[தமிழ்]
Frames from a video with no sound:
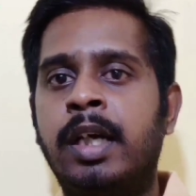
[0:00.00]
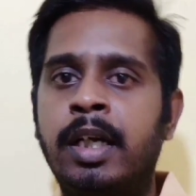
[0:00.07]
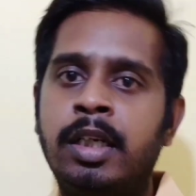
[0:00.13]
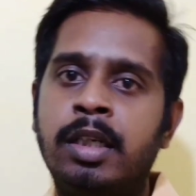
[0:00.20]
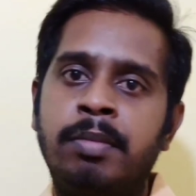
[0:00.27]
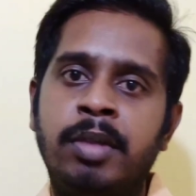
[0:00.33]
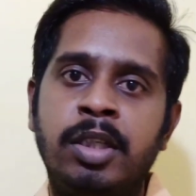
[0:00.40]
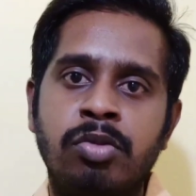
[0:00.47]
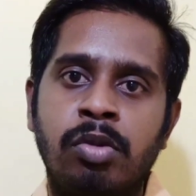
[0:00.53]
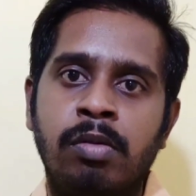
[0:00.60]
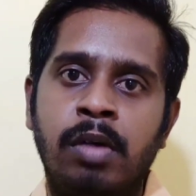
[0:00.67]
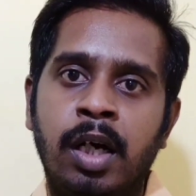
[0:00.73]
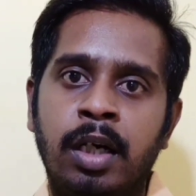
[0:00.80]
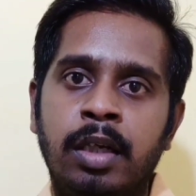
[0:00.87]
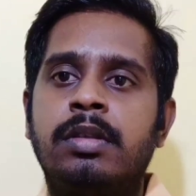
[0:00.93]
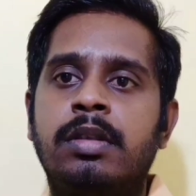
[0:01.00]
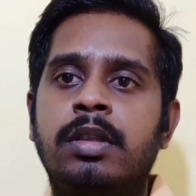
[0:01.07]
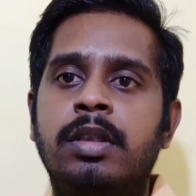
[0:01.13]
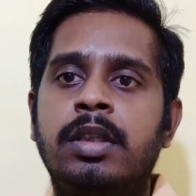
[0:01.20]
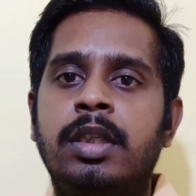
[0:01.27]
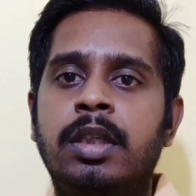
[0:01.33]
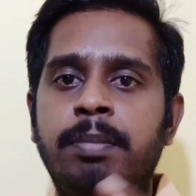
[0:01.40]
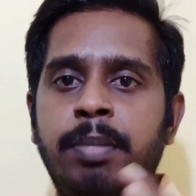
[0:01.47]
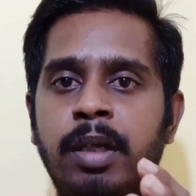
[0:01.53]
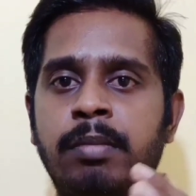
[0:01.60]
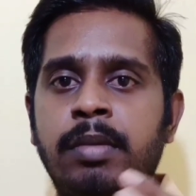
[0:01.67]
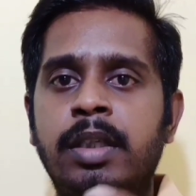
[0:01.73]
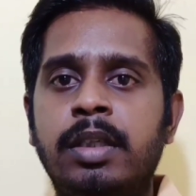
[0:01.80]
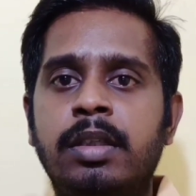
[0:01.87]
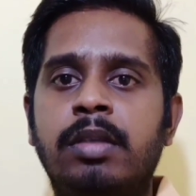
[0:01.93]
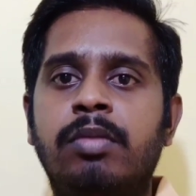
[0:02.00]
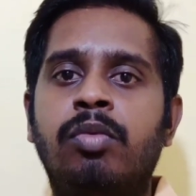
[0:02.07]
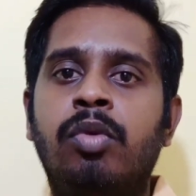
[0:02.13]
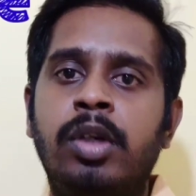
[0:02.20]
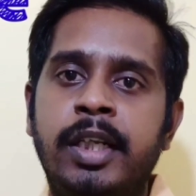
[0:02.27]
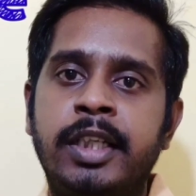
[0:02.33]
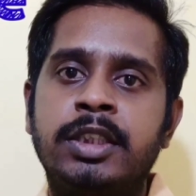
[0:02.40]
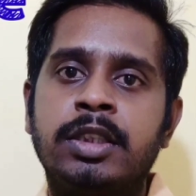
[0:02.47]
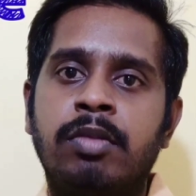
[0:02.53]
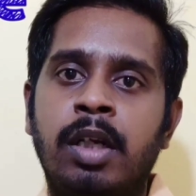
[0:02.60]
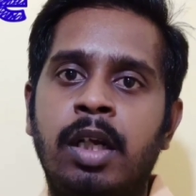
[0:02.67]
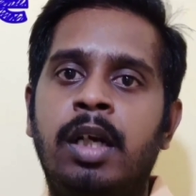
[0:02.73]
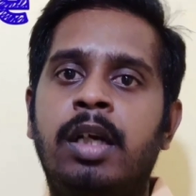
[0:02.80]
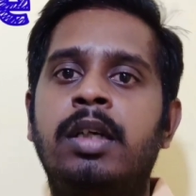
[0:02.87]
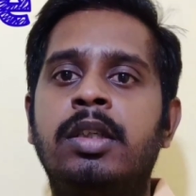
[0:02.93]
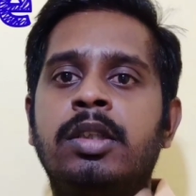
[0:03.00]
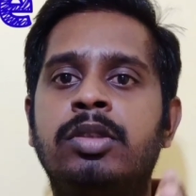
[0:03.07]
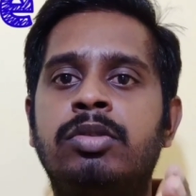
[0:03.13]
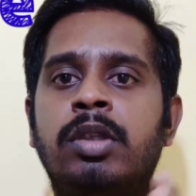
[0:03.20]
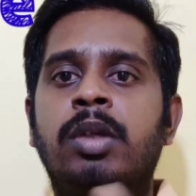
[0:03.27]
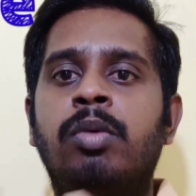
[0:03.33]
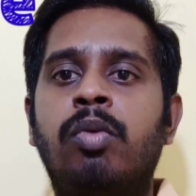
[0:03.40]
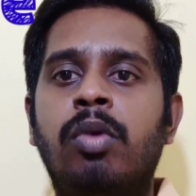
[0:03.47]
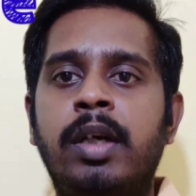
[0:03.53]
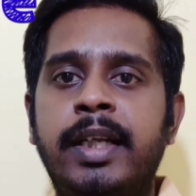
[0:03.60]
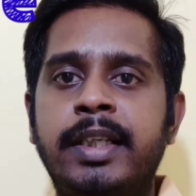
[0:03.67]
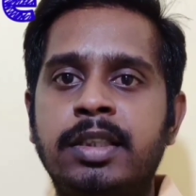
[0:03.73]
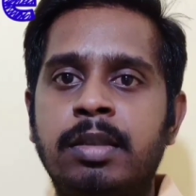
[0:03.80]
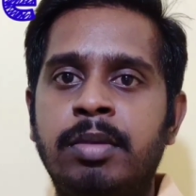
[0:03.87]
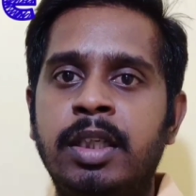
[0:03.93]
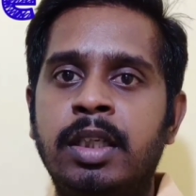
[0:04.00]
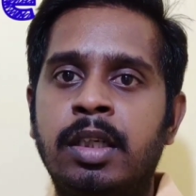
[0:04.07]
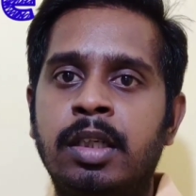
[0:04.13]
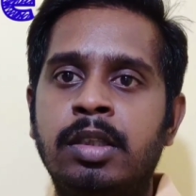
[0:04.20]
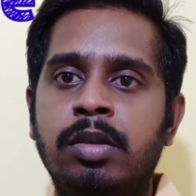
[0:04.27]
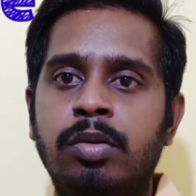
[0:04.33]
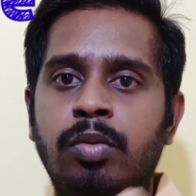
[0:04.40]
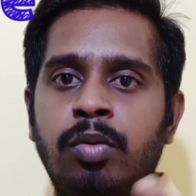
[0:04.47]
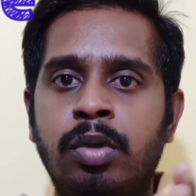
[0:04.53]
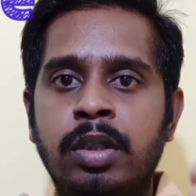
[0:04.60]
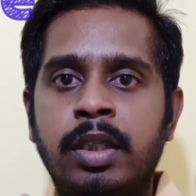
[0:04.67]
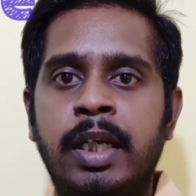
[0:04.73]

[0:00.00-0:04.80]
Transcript: கரண்ட் அப்படின்னு சொல்லுவாங்க இப்போ நம்ம வோல்டேஜுக்கு வரலாம் ஸோ இந்த வோல்டேஜ் அப்படிங்கிறது ஒரு